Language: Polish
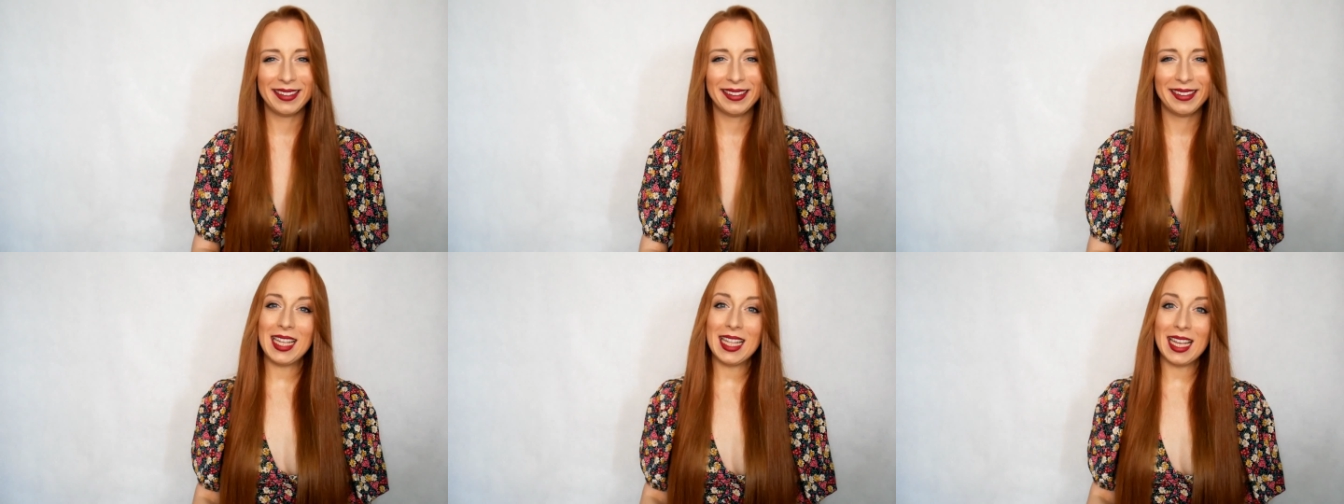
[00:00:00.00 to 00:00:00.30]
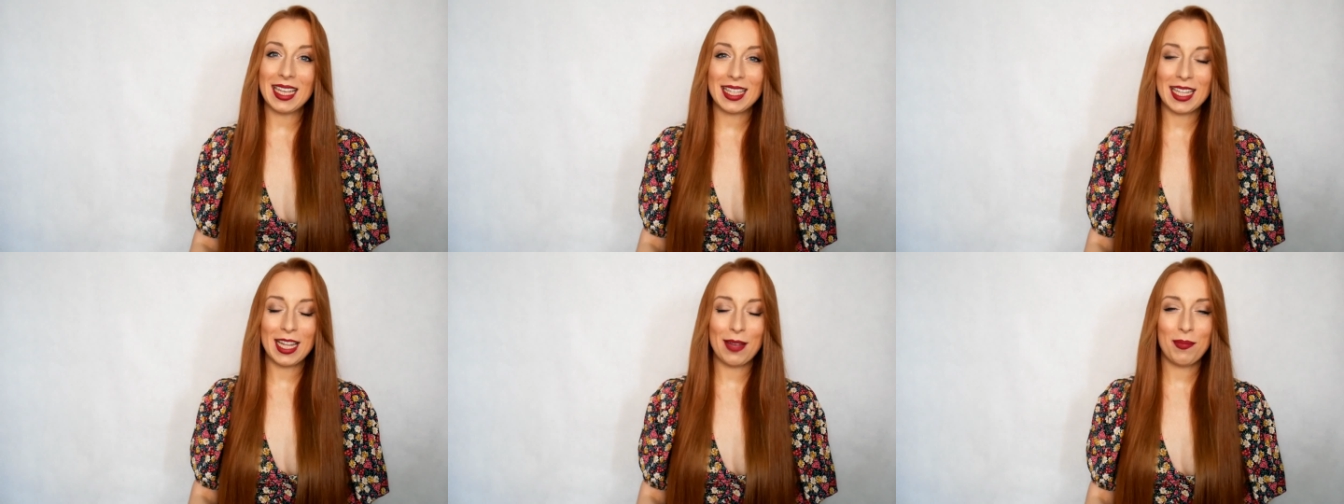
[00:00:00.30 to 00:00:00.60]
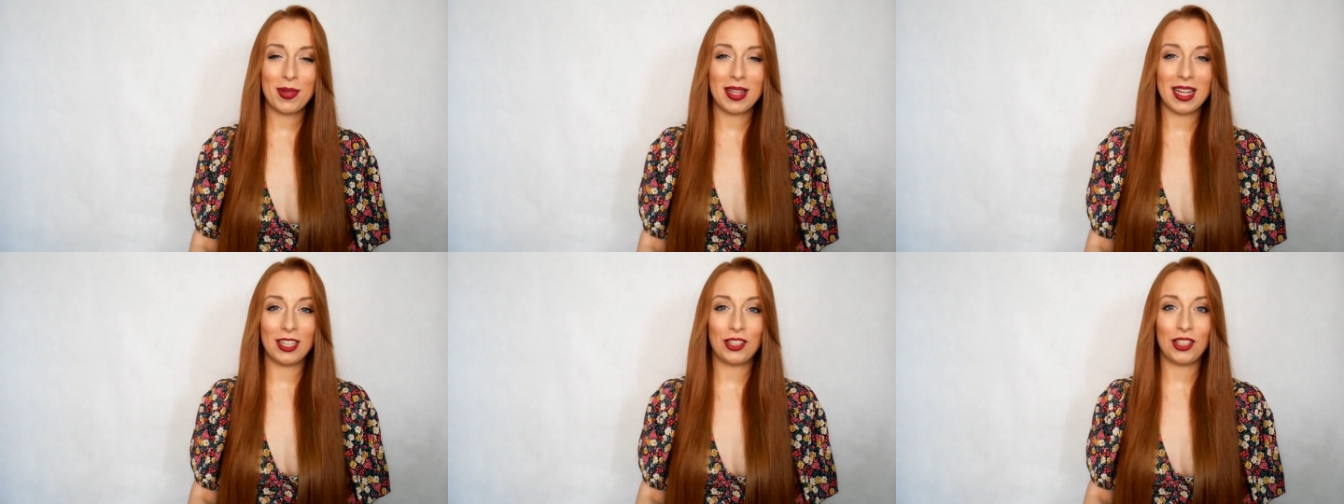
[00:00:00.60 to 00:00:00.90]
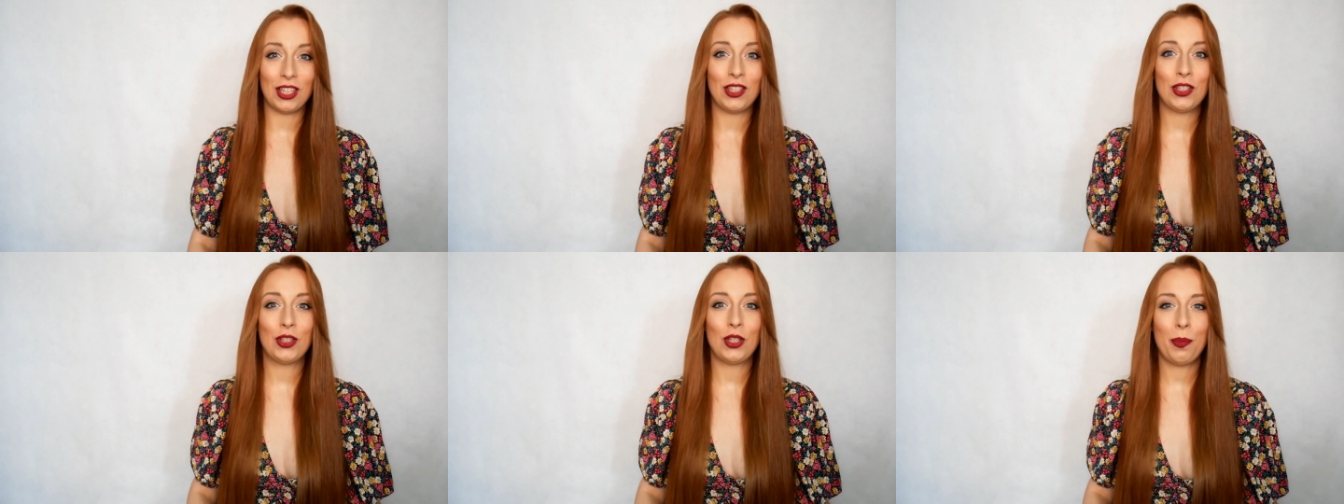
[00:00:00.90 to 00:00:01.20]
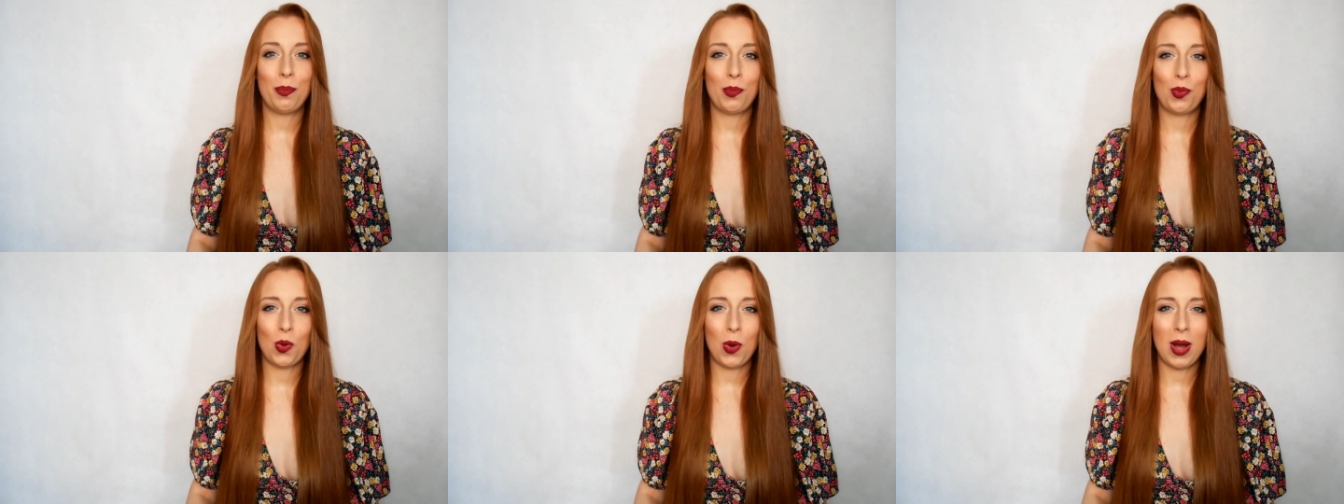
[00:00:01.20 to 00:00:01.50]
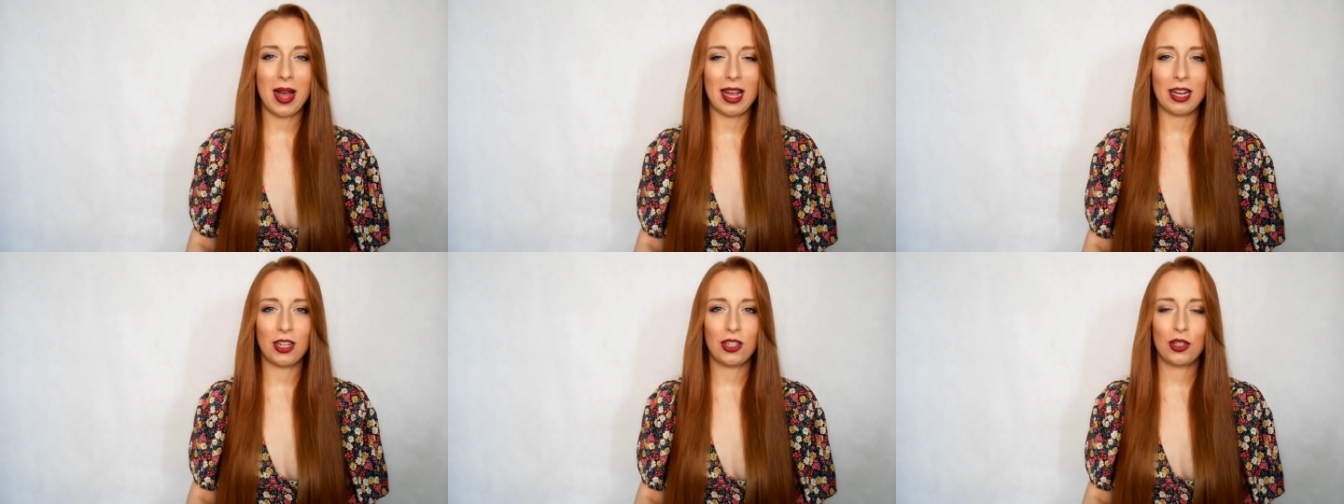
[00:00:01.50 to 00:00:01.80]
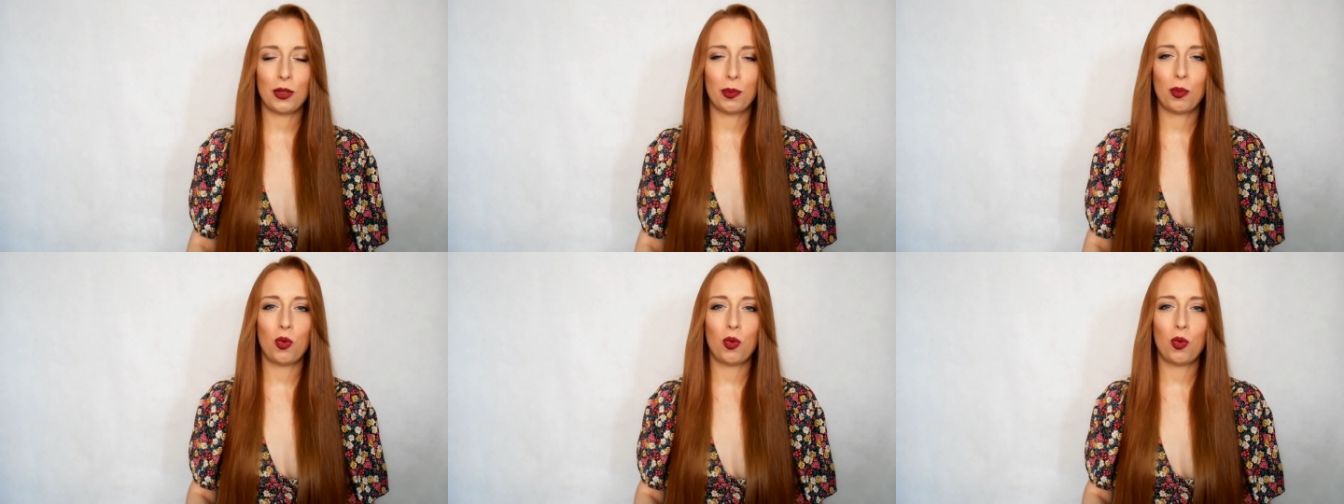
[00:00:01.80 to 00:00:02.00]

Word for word: I następna rzecz to płaszcz.